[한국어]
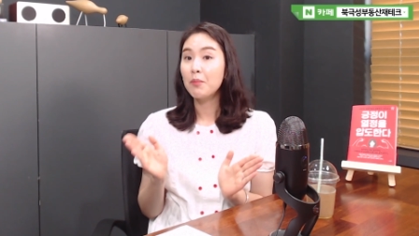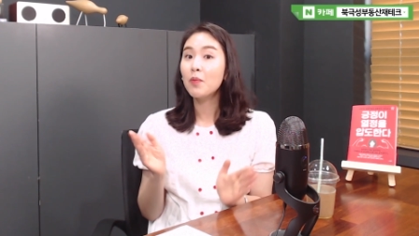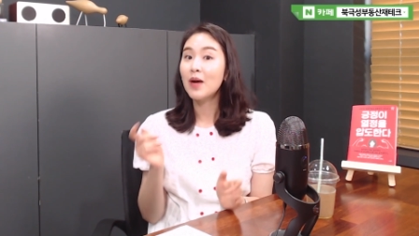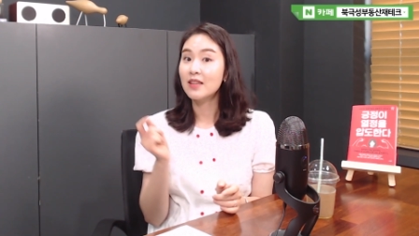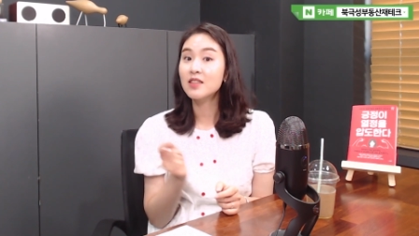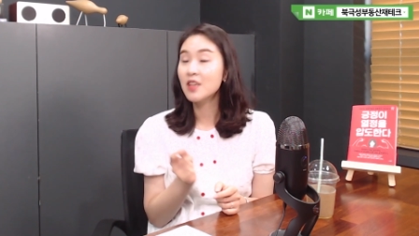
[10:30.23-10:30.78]

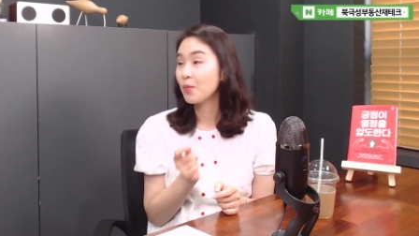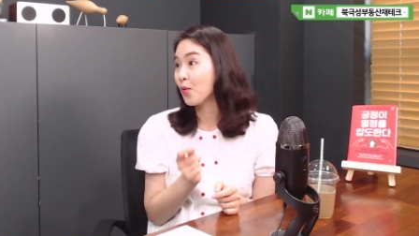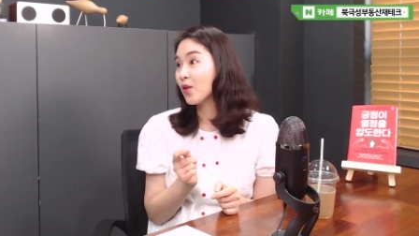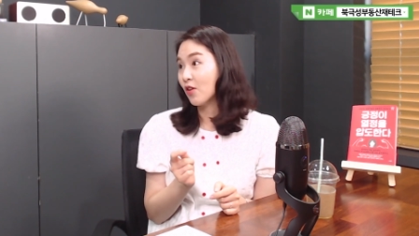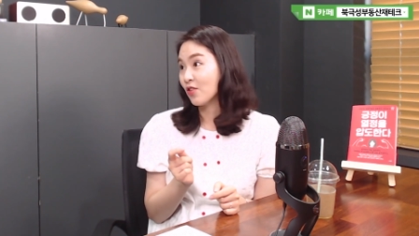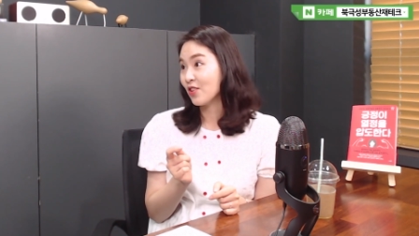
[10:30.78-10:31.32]
같은 게
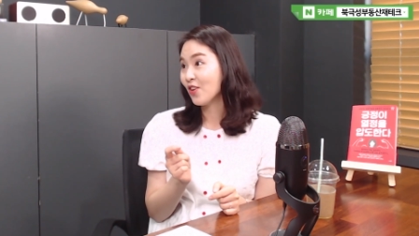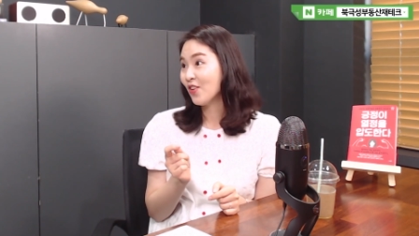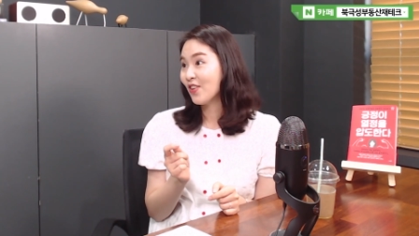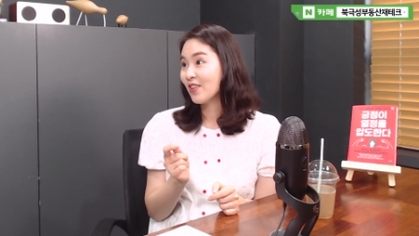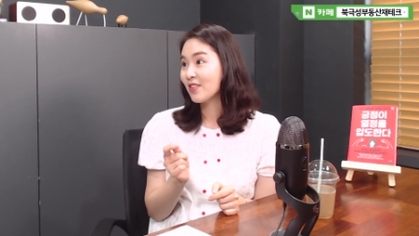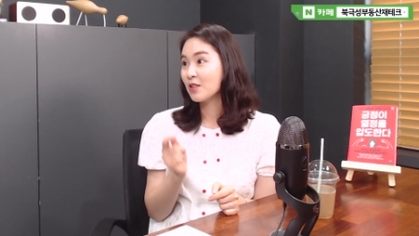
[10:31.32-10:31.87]
보이거든요.
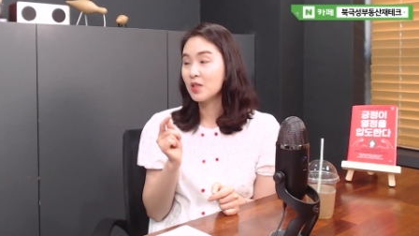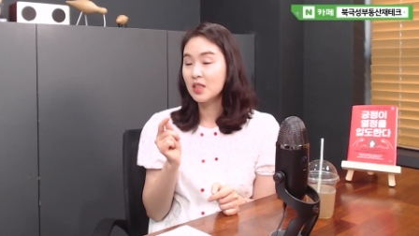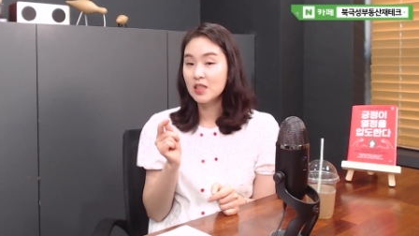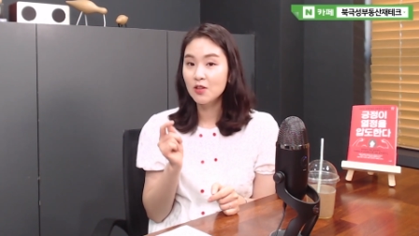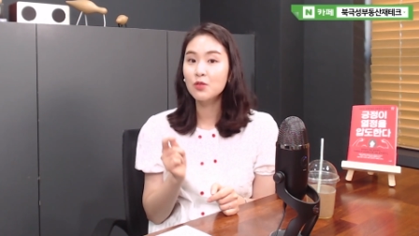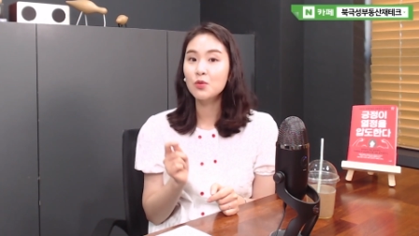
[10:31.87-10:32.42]
그럼 이제
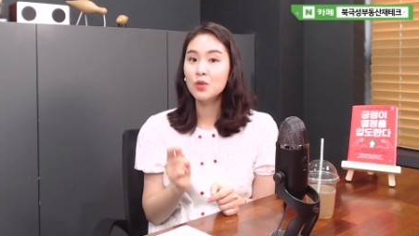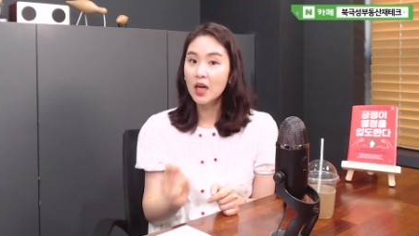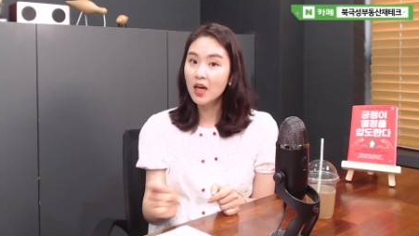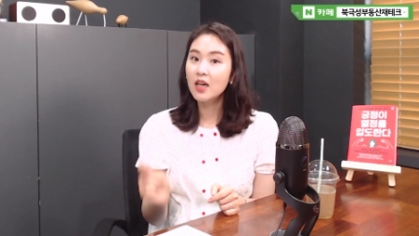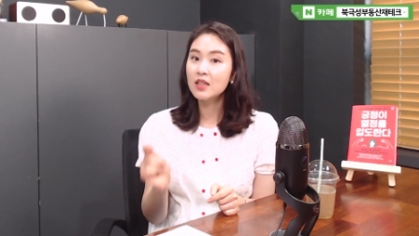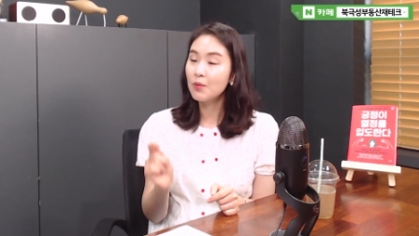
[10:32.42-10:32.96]
그거를 또
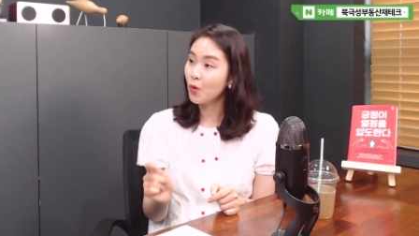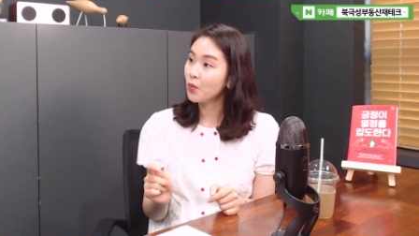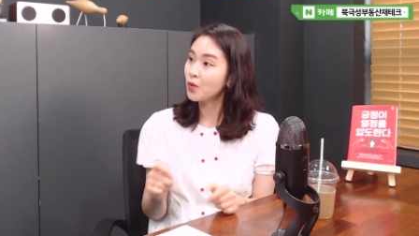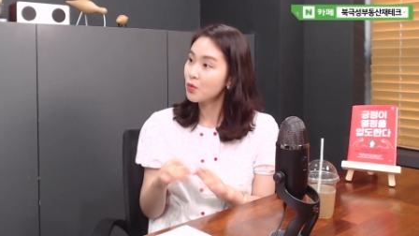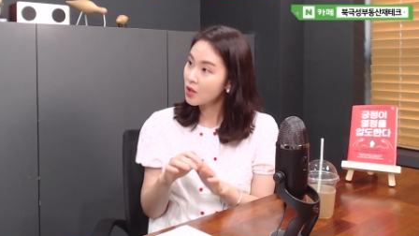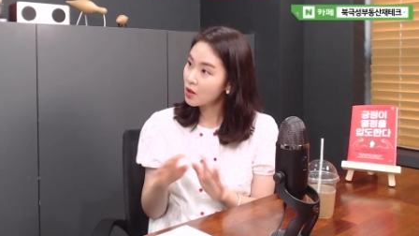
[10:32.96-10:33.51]
따라가다
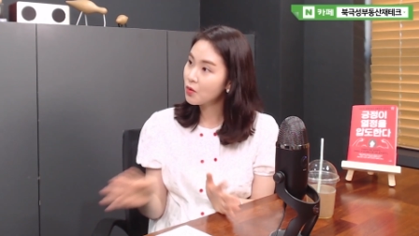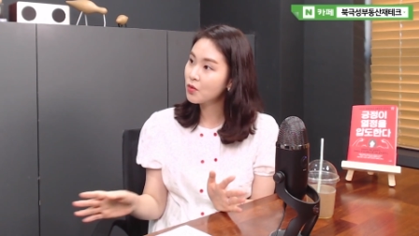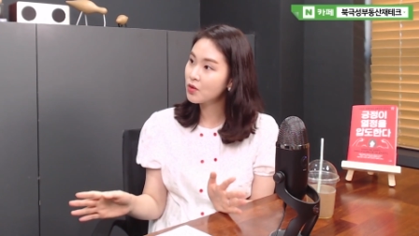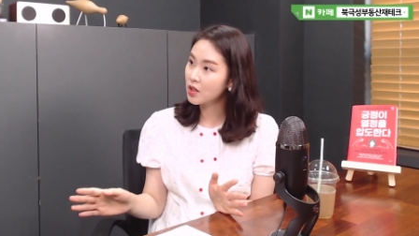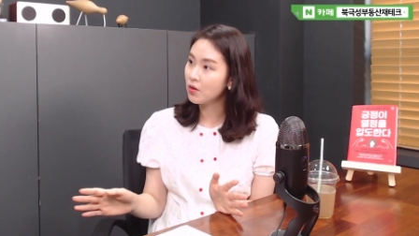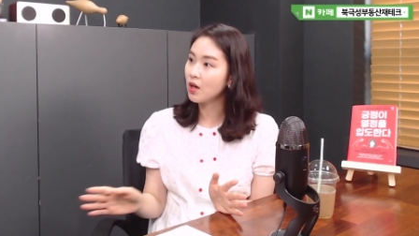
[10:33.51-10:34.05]
보면 또
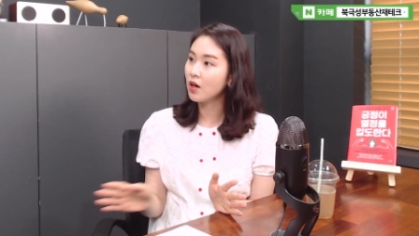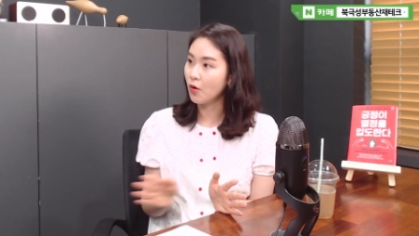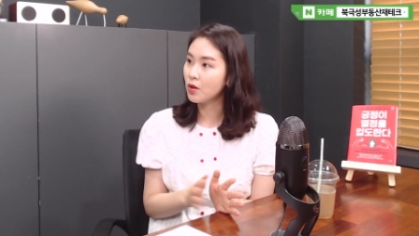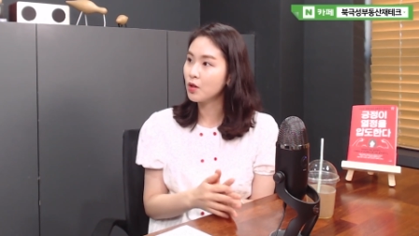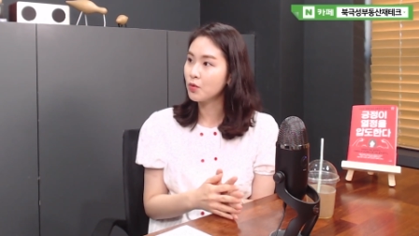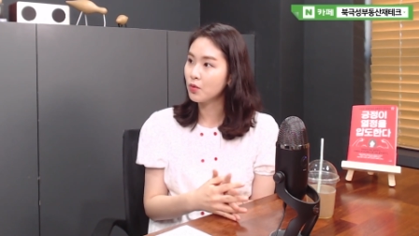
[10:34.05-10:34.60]
새로운 기회가
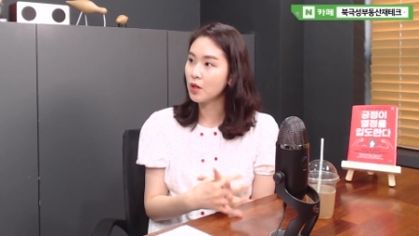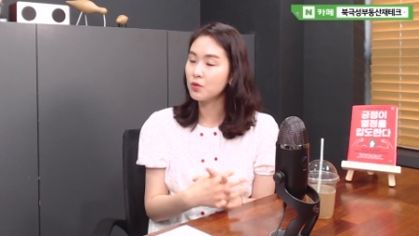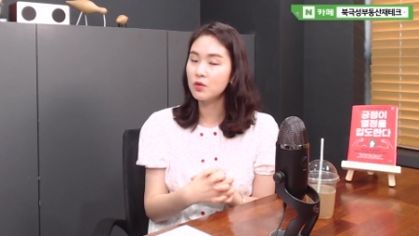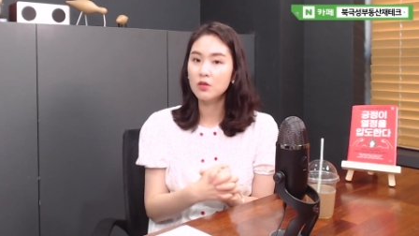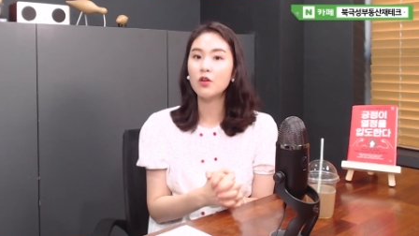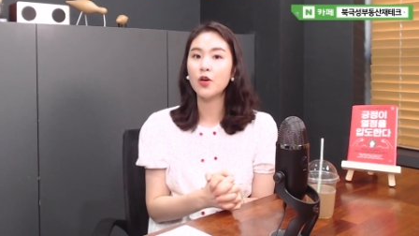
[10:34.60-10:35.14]
열리고
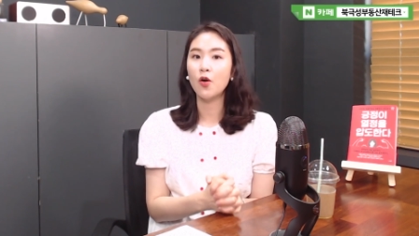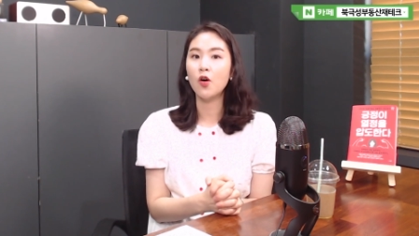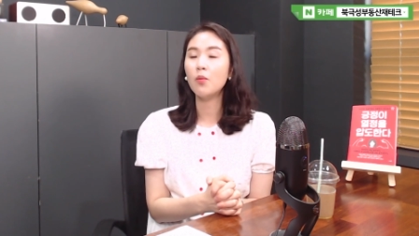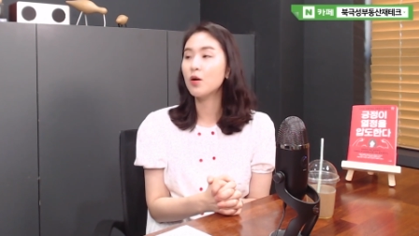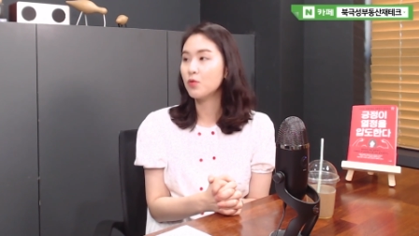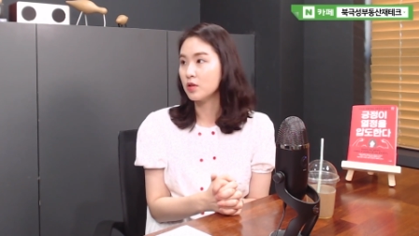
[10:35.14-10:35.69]
계속 그걸
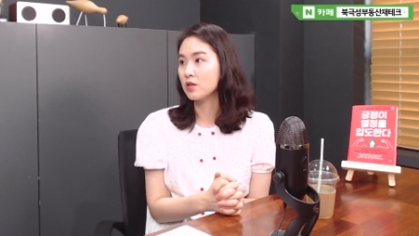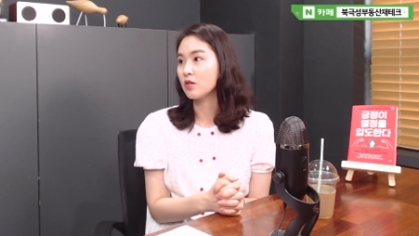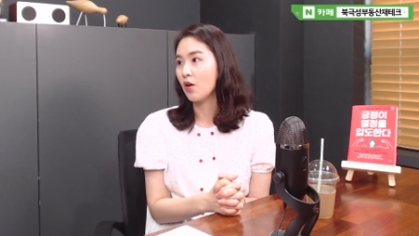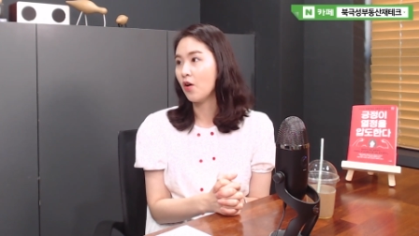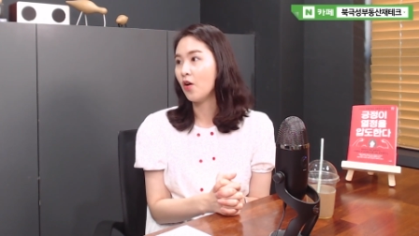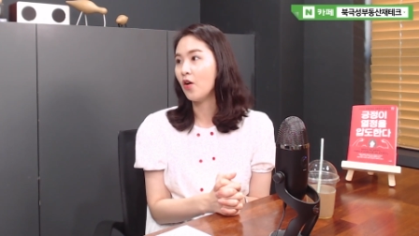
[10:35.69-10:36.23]
경험하고
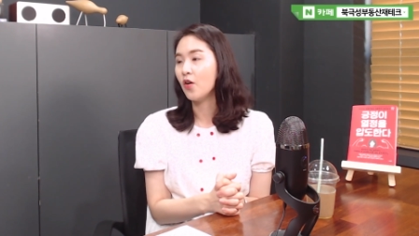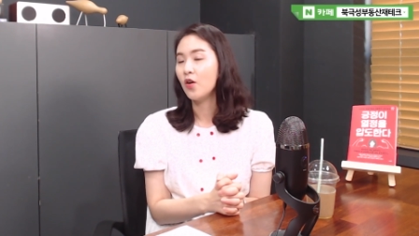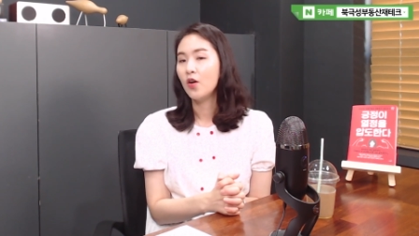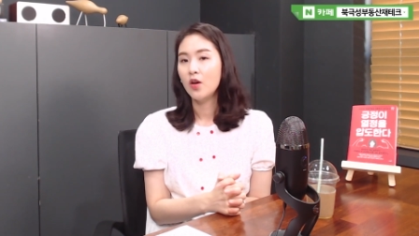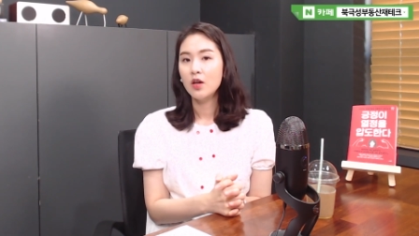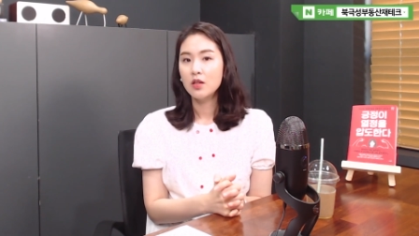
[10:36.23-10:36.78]
있어서
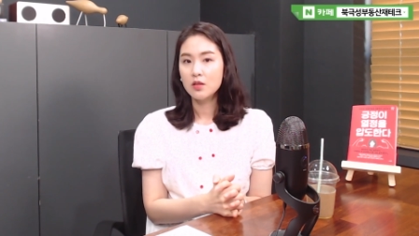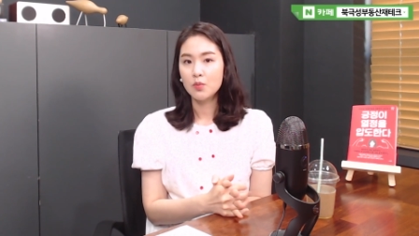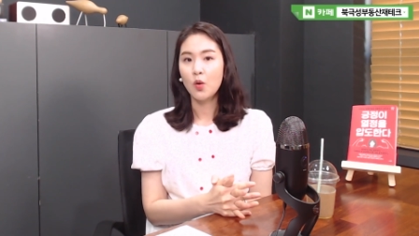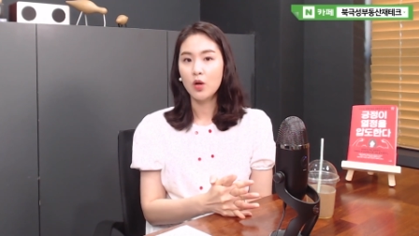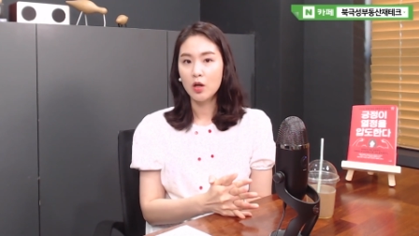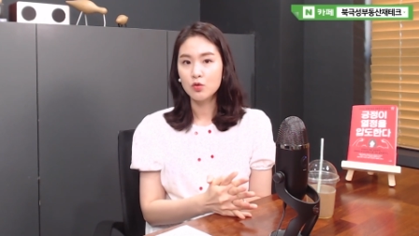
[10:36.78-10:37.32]
이제
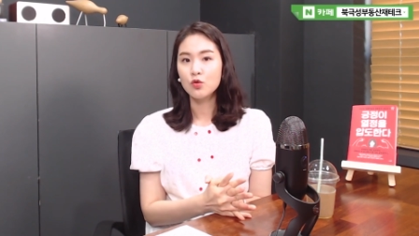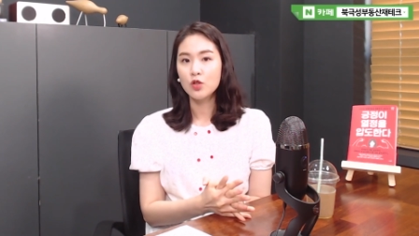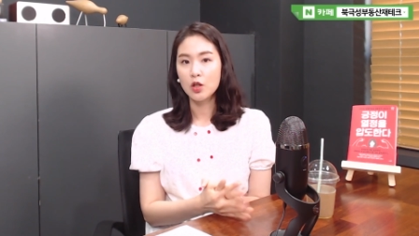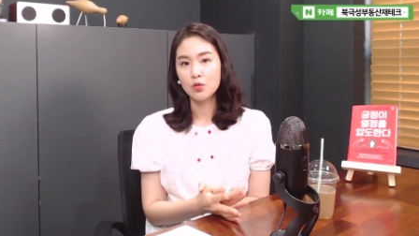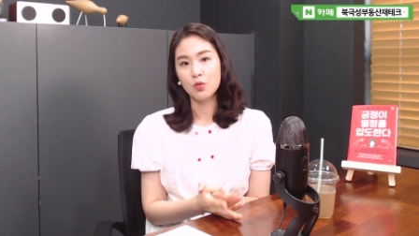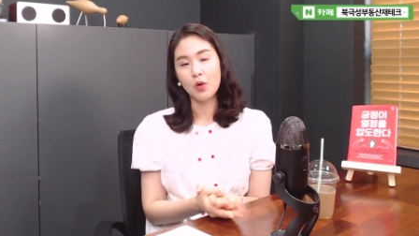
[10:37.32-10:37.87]
뭐라도
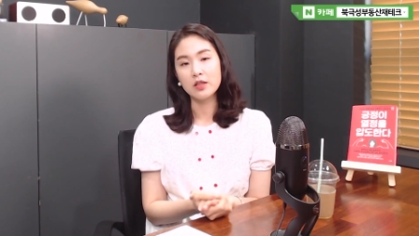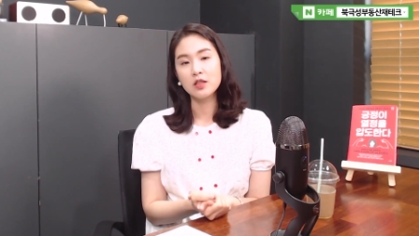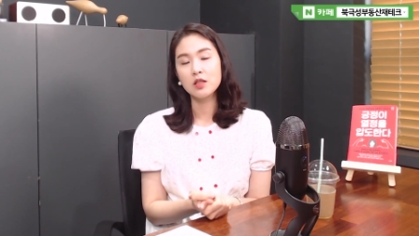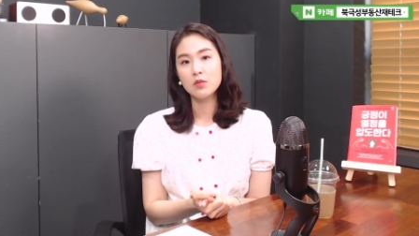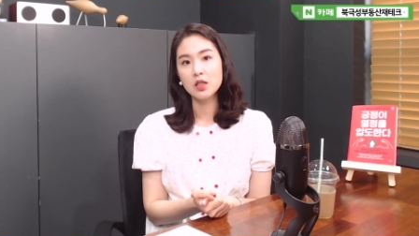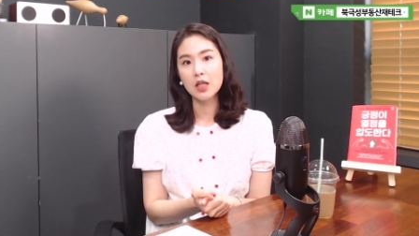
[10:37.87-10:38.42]
계속
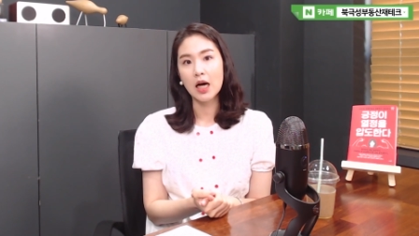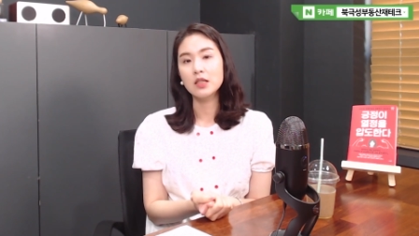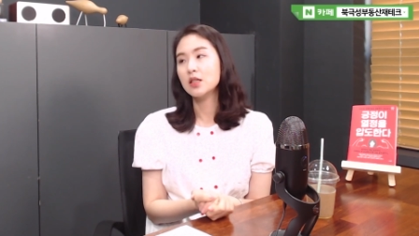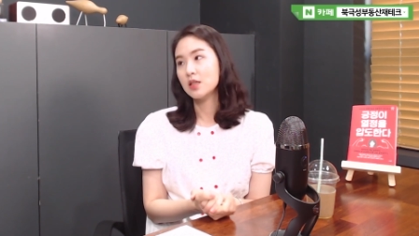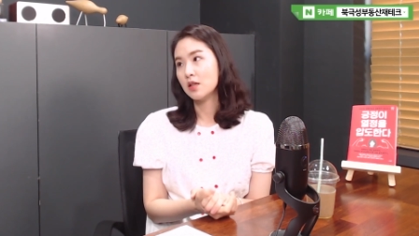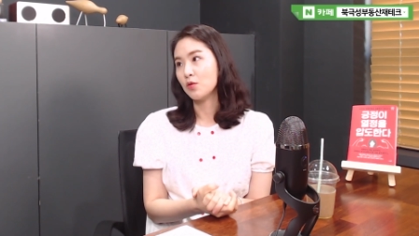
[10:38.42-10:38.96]
관심을
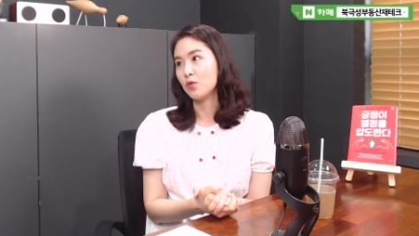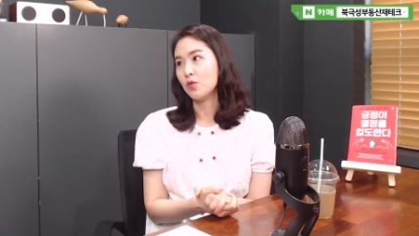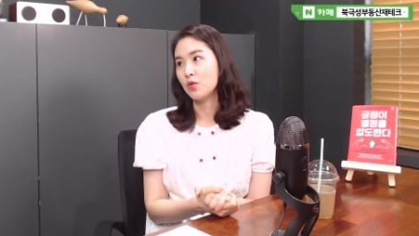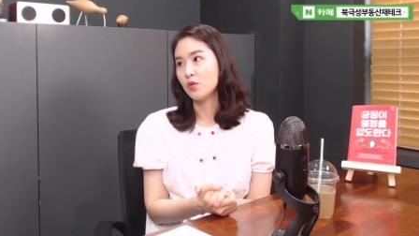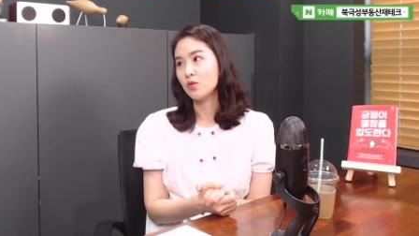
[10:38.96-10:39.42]
가지시라고